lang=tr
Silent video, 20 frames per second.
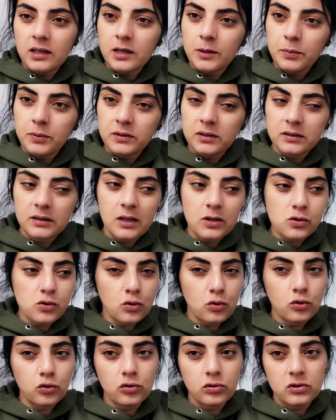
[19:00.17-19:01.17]
yapıldıktan
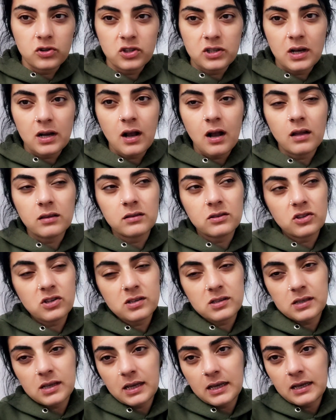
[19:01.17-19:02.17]
sonra kutunun içine
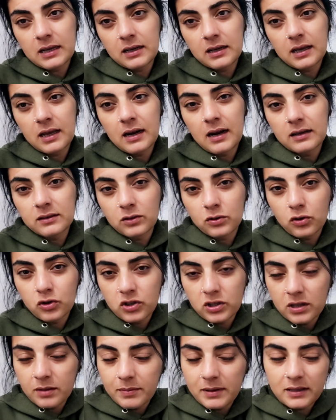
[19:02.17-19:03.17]
kaldıracağız. Ke kenarda
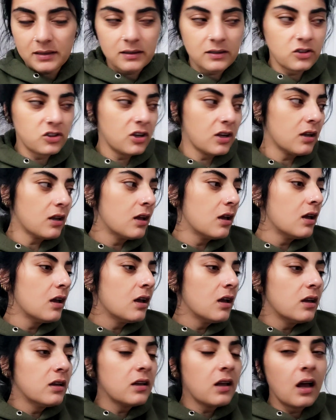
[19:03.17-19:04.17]
köşede bekleyecek.
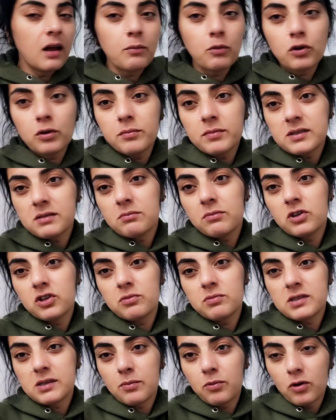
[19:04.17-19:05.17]
Yani bugün bizim
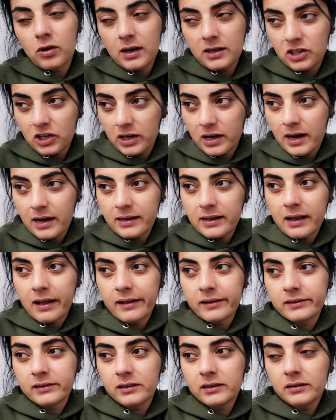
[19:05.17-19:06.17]
başımıza böyle şeyler
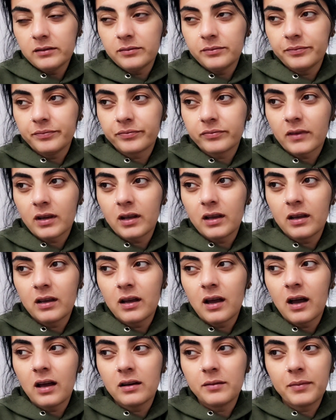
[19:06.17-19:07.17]
geldi.
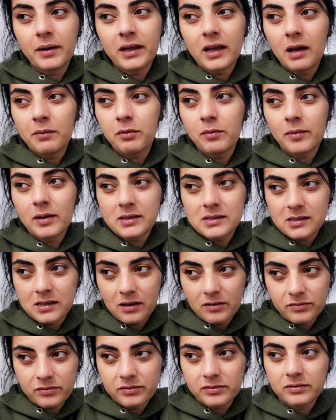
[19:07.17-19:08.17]
Yani bayağı bir
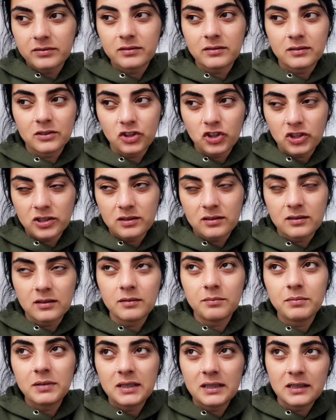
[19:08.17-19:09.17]
masraf çıktı.
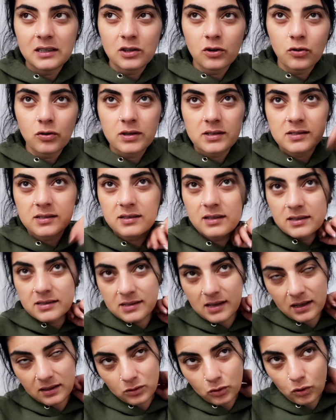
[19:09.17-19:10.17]
1000 lira orası
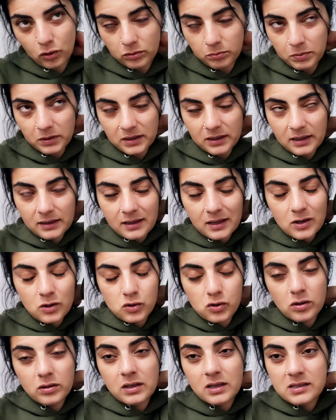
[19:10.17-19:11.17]
desen, 4000 lira
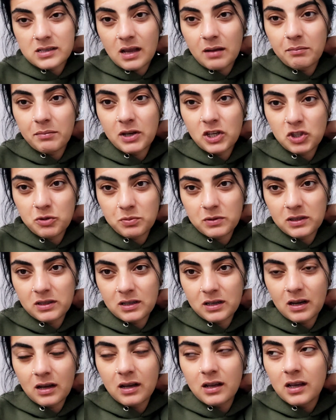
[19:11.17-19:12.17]
televizyon desen 5000
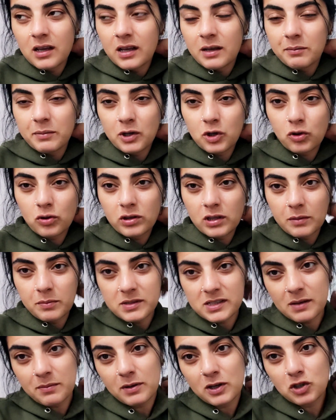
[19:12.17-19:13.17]
lira. Bir günde
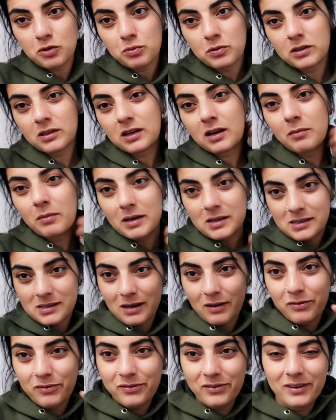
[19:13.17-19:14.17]
bize 5000 lira
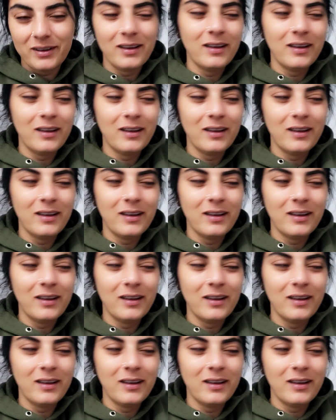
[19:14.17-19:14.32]
masraf.